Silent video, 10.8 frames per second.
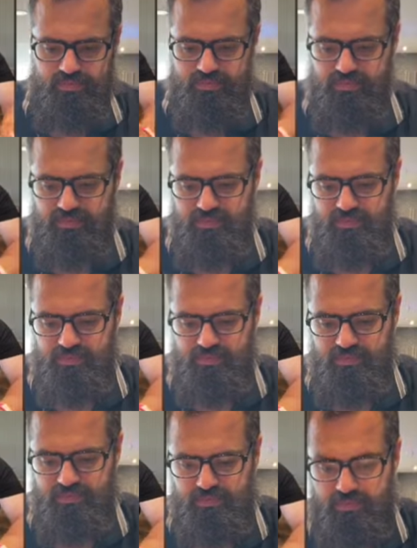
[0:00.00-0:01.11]
So.
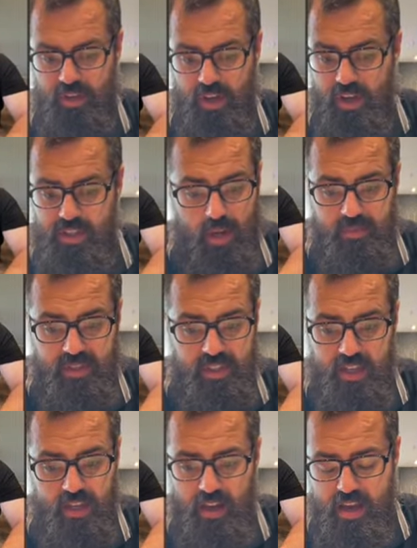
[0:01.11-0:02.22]
Ich habe es
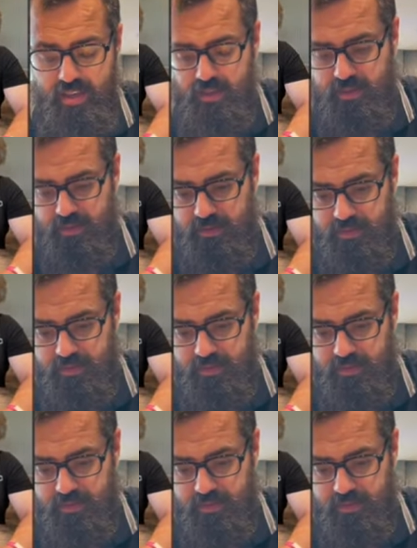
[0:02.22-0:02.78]
nie gelesen.